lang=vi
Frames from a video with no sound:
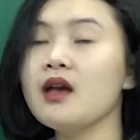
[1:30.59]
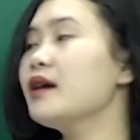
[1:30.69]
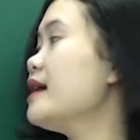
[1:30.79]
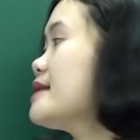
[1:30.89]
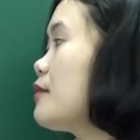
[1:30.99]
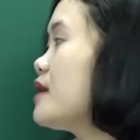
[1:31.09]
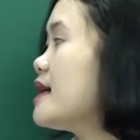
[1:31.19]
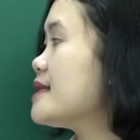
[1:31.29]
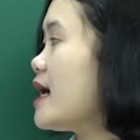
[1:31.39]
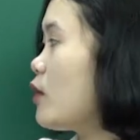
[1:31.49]
Khi dòng
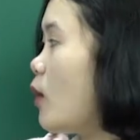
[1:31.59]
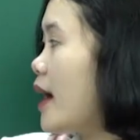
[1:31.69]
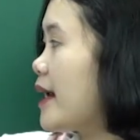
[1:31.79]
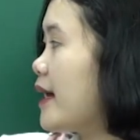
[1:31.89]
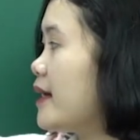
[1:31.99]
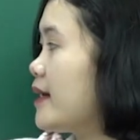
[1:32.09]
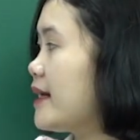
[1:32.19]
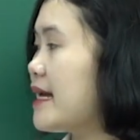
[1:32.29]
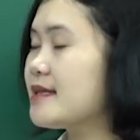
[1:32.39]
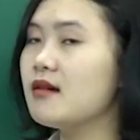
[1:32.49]
điện chạy qua này,
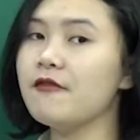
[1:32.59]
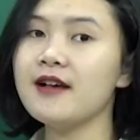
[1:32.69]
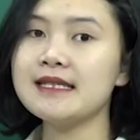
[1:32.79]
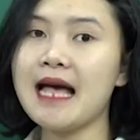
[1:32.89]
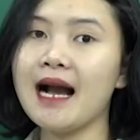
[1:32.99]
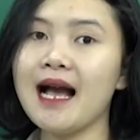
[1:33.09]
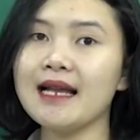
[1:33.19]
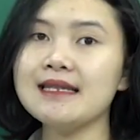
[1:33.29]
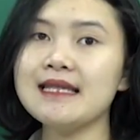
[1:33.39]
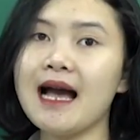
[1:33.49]
đèn sưởi phát sáng,
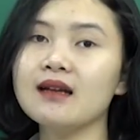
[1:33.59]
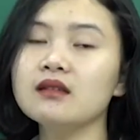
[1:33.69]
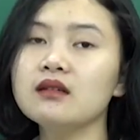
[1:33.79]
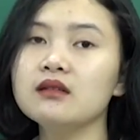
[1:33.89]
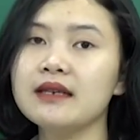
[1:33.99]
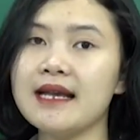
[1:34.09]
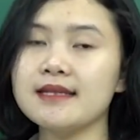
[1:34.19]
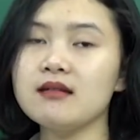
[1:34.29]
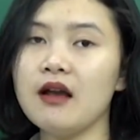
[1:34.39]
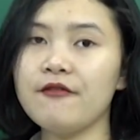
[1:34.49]
ánh sáng từ đèn
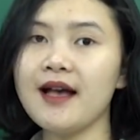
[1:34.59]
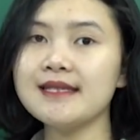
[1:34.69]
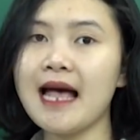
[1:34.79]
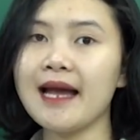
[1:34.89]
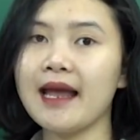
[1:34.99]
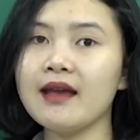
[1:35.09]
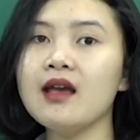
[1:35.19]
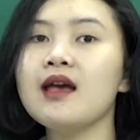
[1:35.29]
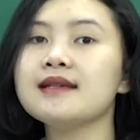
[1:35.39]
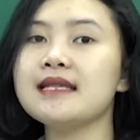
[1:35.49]
sưởi phát ra này
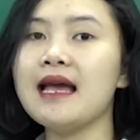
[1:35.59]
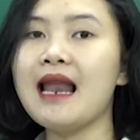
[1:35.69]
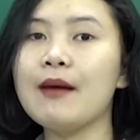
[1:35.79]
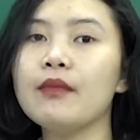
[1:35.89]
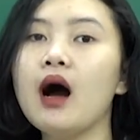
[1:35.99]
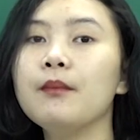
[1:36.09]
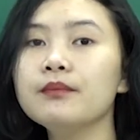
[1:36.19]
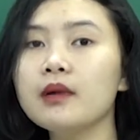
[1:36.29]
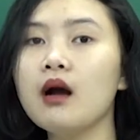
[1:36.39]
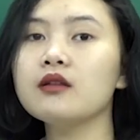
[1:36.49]
sẽ làm
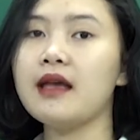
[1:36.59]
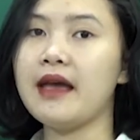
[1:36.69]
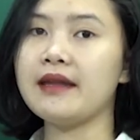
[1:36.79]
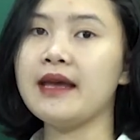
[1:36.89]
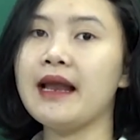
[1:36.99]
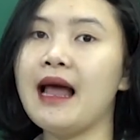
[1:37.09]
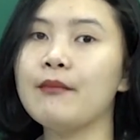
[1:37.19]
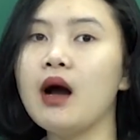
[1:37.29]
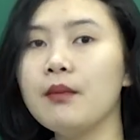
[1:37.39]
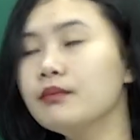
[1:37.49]
ấm cơ thể này, làm
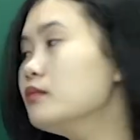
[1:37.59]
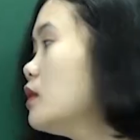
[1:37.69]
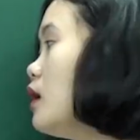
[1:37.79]
ấm,